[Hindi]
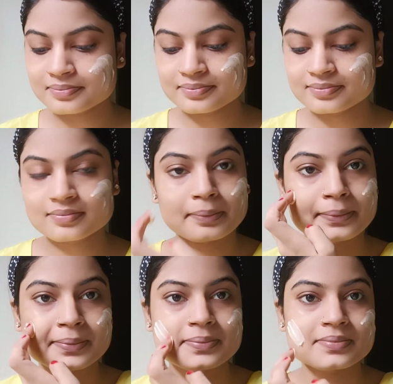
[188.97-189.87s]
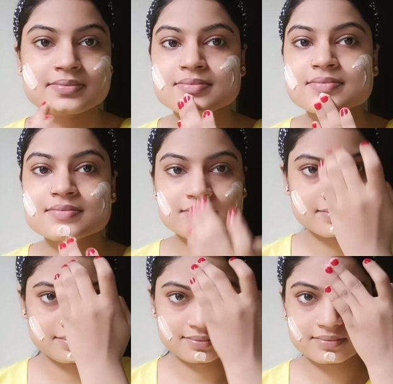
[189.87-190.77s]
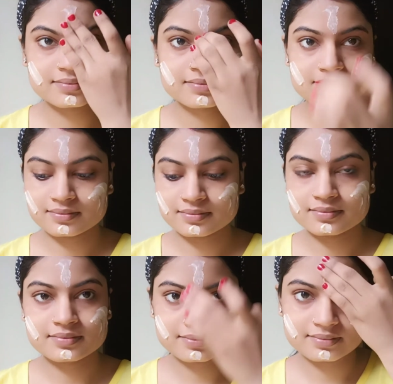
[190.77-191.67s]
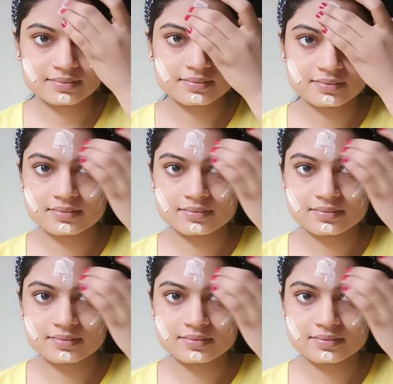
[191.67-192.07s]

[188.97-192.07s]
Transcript: और इसे भी अपने फेस पे मैं अच्छे से अप्लाई कर ले रही हूँ